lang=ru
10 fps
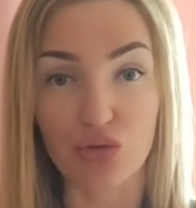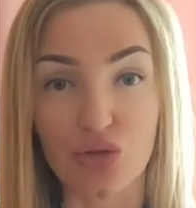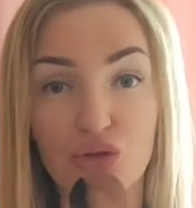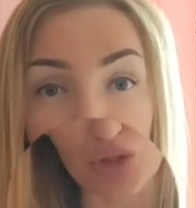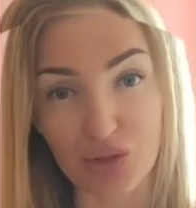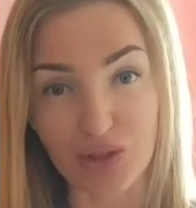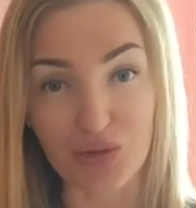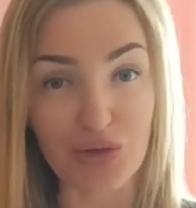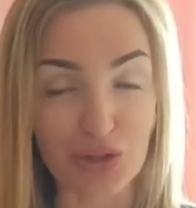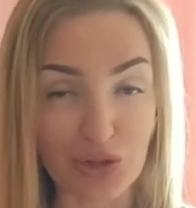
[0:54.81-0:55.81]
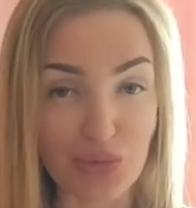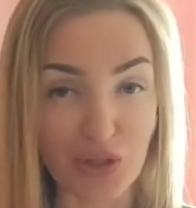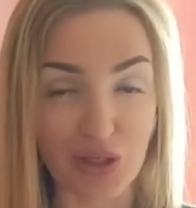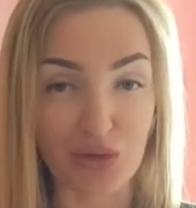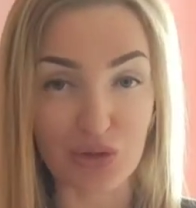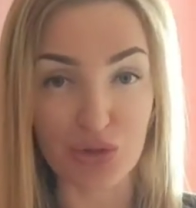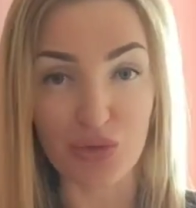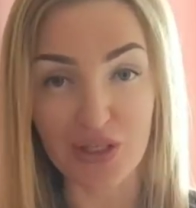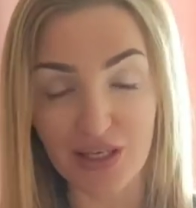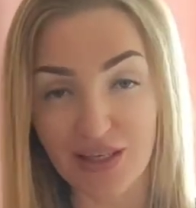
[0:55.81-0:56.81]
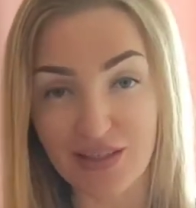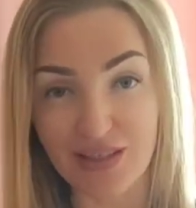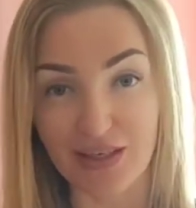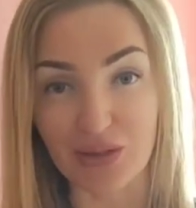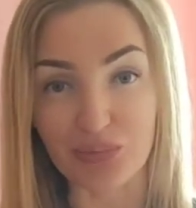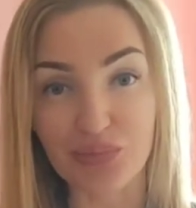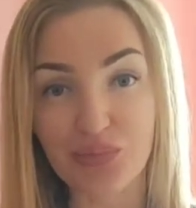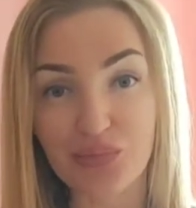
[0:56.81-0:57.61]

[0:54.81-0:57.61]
Ну, нужно мне пришел такой инструмент, как космоэнергетика.